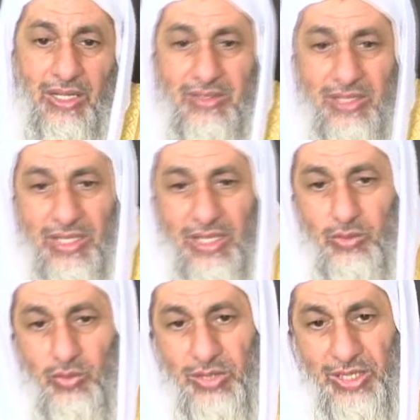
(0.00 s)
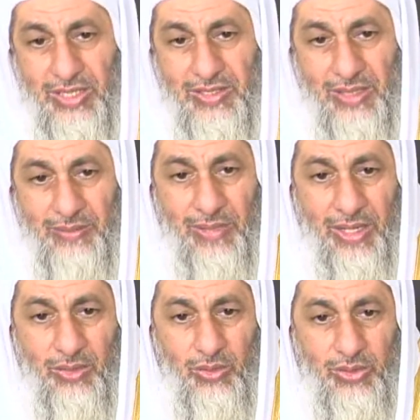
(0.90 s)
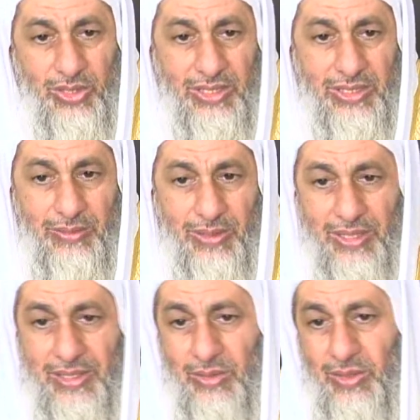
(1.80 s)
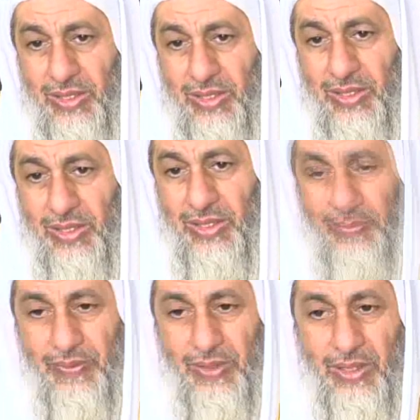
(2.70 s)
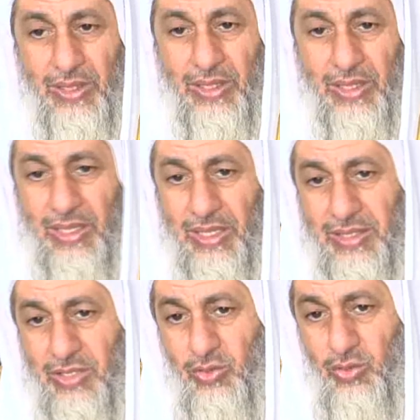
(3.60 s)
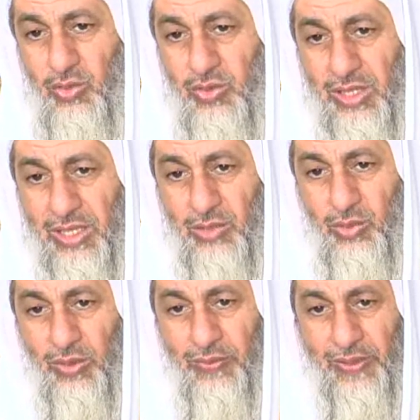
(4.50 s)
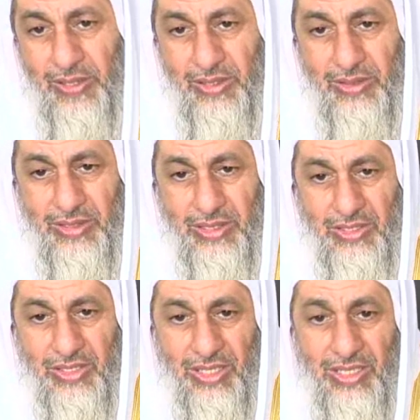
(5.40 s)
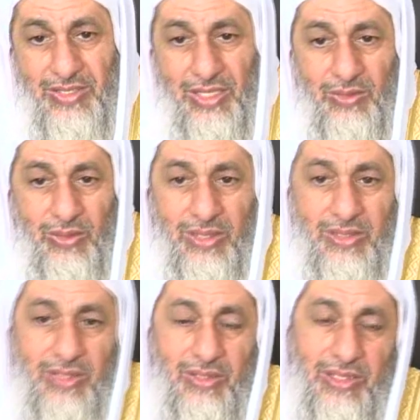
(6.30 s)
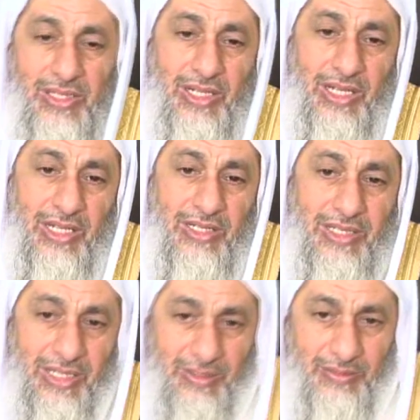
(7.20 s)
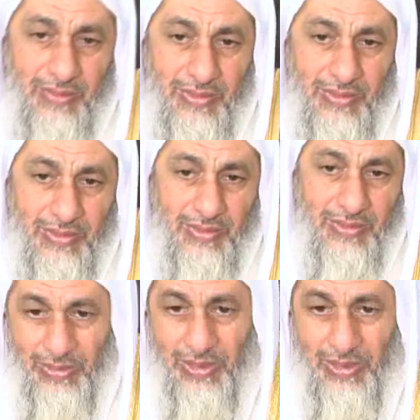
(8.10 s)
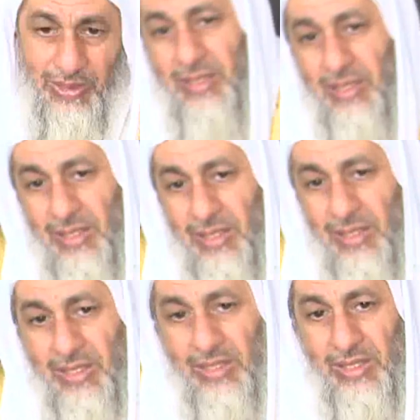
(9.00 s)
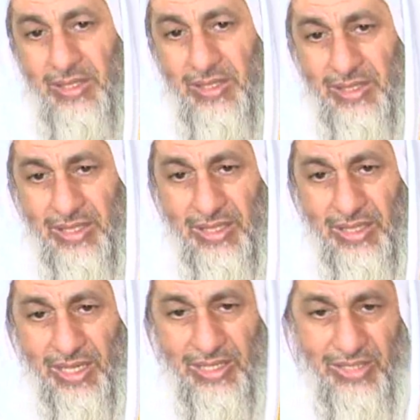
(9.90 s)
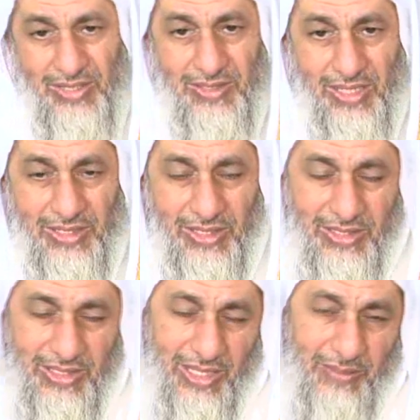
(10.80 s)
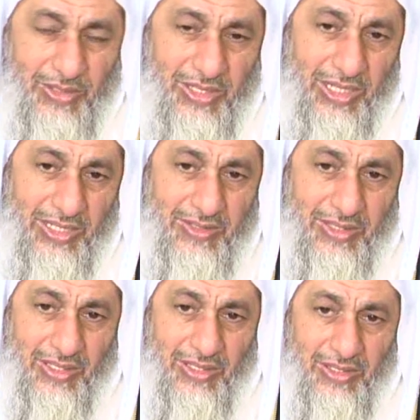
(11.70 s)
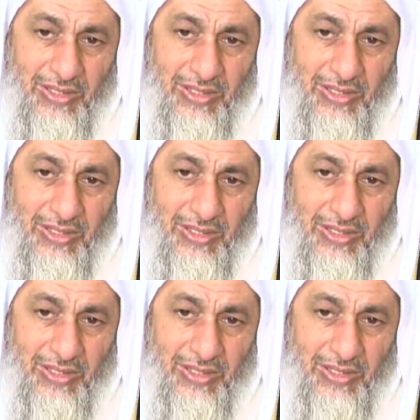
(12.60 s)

الصلاة جالسا مع القدرة بعض الوقت لا تجوز صلاة الفريضة جالسا وأنت قادر على القيام إنما إذا عجزت عن القيام جلست